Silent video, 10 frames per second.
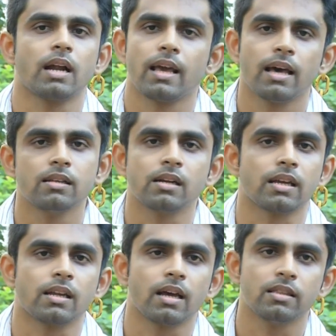கிடையாதுன்னு
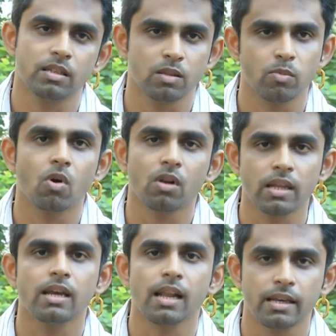நினைக்கிறேன் ஐ திங்க் இந்த மோர்
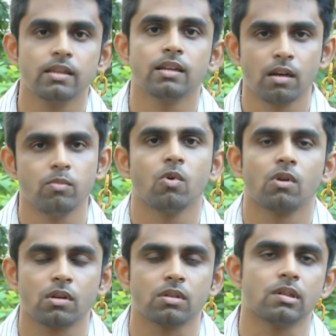ரியல் ஐ திங்க் இட் இல்
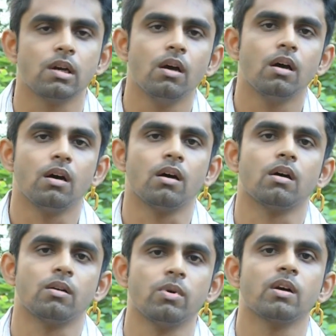மோர்
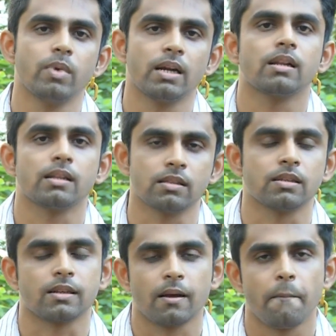ஒர்க் பெட்டர் ஐ
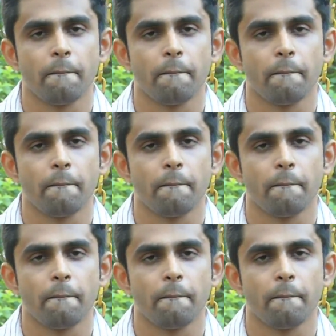திங்க்